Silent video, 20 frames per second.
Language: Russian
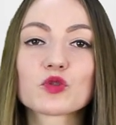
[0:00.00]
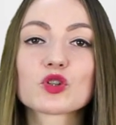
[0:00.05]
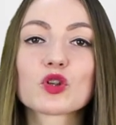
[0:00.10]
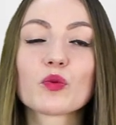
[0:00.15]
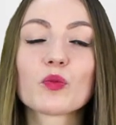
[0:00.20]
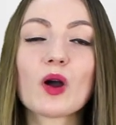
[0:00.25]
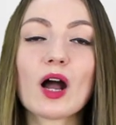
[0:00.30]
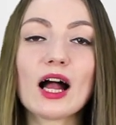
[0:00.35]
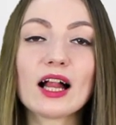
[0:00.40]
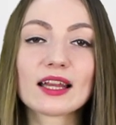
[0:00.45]

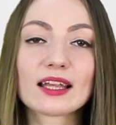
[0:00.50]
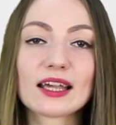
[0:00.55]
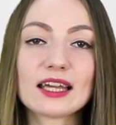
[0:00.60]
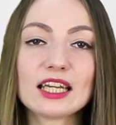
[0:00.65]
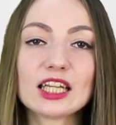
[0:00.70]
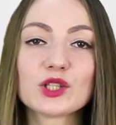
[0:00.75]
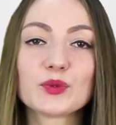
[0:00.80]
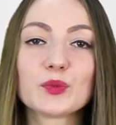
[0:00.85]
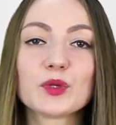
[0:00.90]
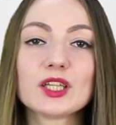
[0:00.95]
чтобы
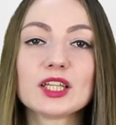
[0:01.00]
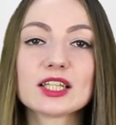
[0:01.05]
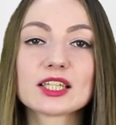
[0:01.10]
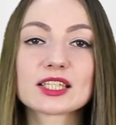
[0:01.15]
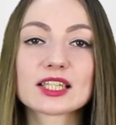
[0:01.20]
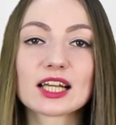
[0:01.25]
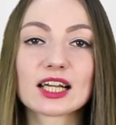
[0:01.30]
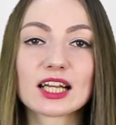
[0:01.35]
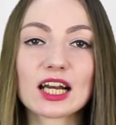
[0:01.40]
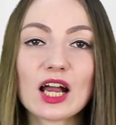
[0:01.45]
алгоритмы
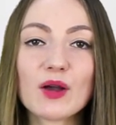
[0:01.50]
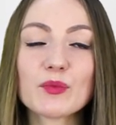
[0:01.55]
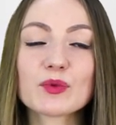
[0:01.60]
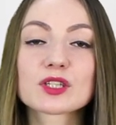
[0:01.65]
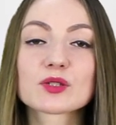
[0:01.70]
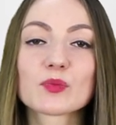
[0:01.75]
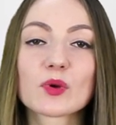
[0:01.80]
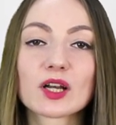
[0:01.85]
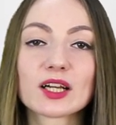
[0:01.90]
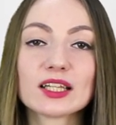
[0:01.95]
Инстаграма
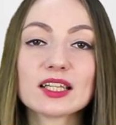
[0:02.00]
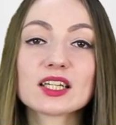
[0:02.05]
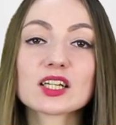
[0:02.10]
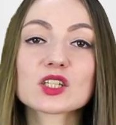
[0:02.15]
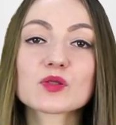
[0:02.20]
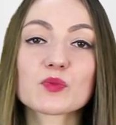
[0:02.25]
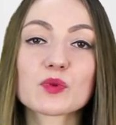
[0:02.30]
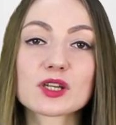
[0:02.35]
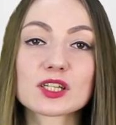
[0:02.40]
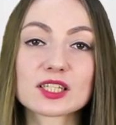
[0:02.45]
смогли
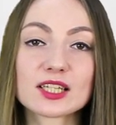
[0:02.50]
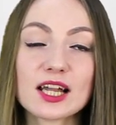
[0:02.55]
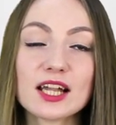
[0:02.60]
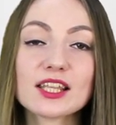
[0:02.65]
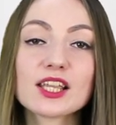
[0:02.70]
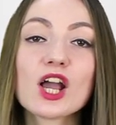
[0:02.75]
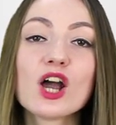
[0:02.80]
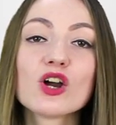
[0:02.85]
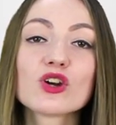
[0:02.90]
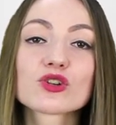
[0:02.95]

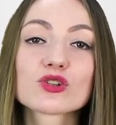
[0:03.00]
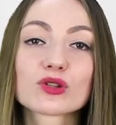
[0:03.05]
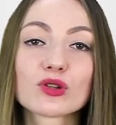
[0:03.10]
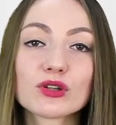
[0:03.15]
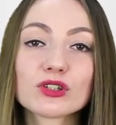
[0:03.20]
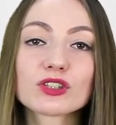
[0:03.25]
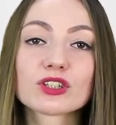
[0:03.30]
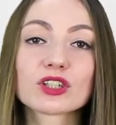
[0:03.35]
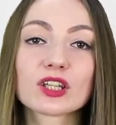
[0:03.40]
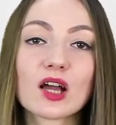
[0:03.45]
распознать,
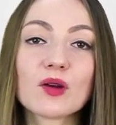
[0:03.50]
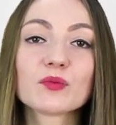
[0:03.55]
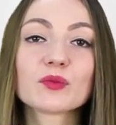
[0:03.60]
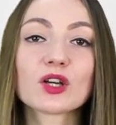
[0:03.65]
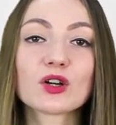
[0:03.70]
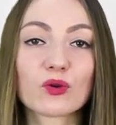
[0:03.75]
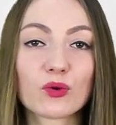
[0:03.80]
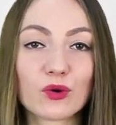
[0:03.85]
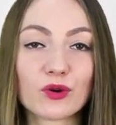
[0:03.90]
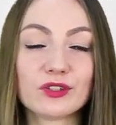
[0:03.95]
что же там
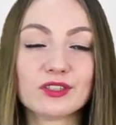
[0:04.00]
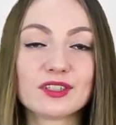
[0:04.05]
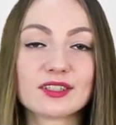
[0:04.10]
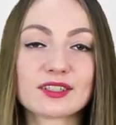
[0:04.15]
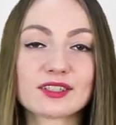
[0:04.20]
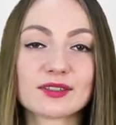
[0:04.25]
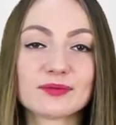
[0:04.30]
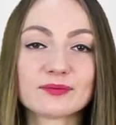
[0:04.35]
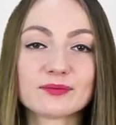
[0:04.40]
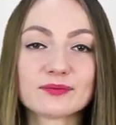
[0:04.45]

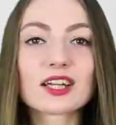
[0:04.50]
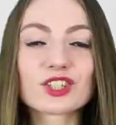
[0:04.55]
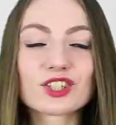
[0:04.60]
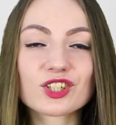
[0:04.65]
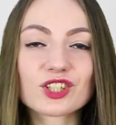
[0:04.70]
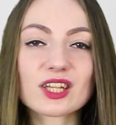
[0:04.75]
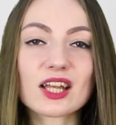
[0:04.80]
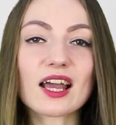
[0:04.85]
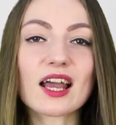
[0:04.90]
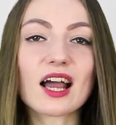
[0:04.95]
находится.
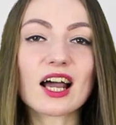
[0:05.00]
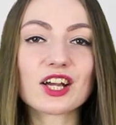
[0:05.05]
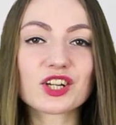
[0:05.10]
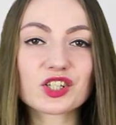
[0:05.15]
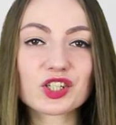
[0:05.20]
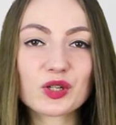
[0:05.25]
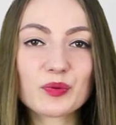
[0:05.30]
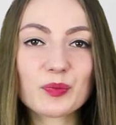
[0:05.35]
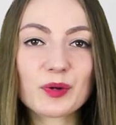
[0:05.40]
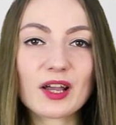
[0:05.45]
Шестая
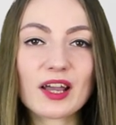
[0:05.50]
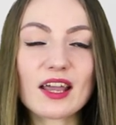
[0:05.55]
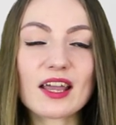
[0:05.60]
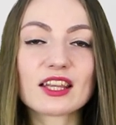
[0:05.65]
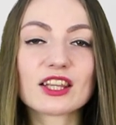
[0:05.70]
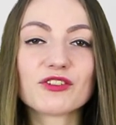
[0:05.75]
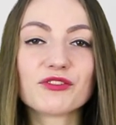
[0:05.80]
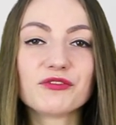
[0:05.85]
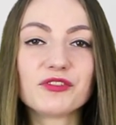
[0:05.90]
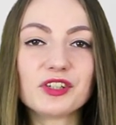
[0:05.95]
ошибка –
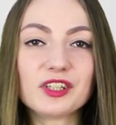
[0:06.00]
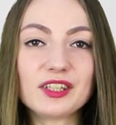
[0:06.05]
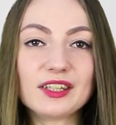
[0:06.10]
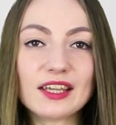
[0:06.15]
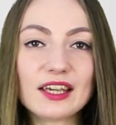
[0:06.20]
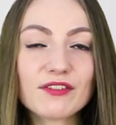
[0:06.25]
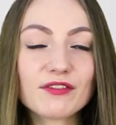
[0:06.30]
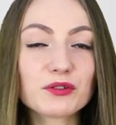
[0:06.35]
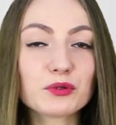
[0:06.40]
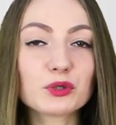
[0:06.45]
это вы
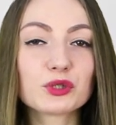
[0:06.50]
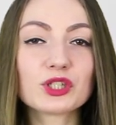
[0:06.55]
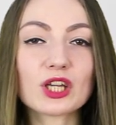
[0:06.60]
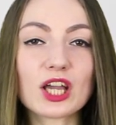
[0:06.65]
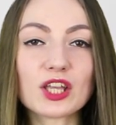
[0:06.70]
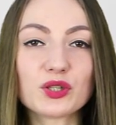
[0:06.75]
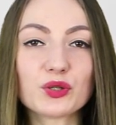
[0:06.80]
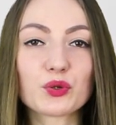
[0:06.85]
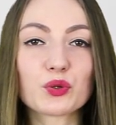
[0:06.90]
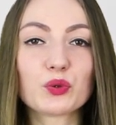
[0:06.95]
не
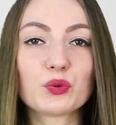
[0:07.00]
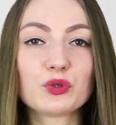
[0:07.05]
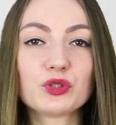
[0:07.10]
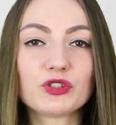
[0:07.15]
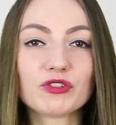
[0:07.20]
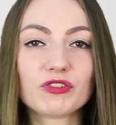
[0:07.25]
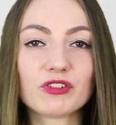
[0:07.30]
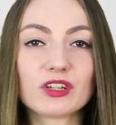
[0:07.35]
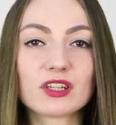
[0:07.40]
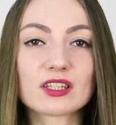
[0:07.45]
включаете
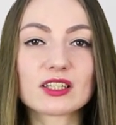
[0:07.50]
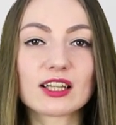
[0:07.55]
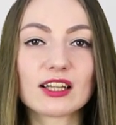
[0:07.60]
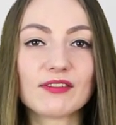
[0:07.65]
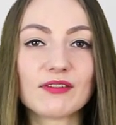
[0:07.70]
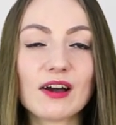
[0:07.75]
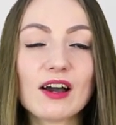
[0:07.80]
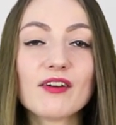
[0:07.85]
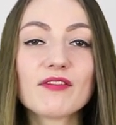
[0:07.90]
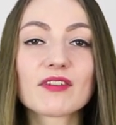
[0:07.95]
ключевые
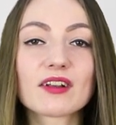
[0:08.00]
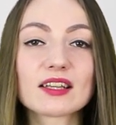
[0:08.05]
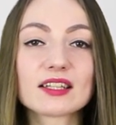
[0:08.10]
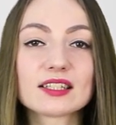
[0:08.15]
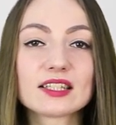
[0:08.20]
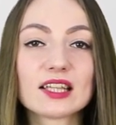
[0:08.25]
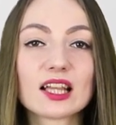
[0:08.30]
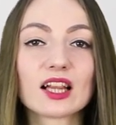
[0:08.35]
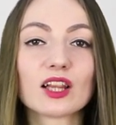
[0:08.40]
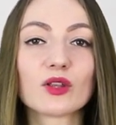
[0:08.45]
слова в
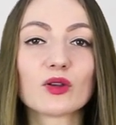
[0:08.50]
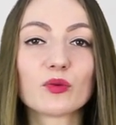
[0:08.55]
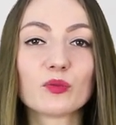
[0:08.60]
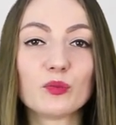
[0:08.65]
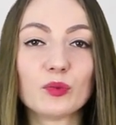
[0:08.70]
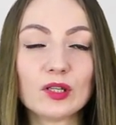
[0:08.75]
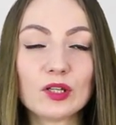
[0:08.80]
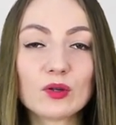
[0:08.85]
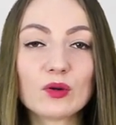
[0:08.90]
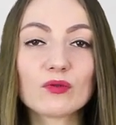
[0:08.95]
раздел
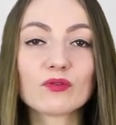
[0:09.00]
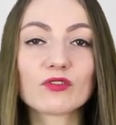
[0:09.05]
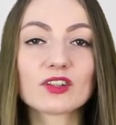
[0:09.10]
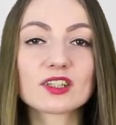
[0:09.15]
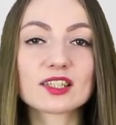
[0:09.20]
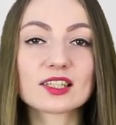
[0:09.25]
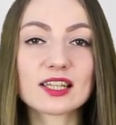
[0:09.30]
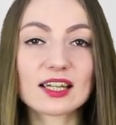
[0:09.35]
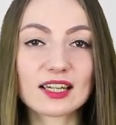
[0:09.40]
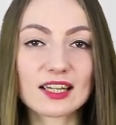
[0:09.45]
«Био» в
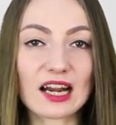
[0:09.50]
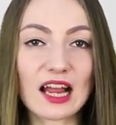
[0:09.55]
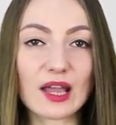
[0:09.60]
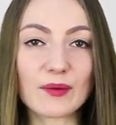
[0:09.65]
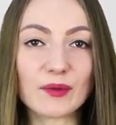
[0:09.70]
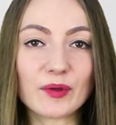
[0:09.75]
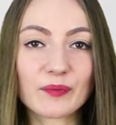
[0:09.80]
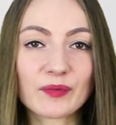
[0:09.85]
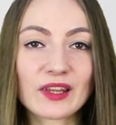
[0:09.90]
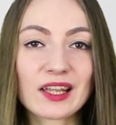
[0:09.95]

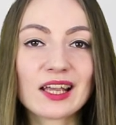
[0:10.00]
Инстаграме.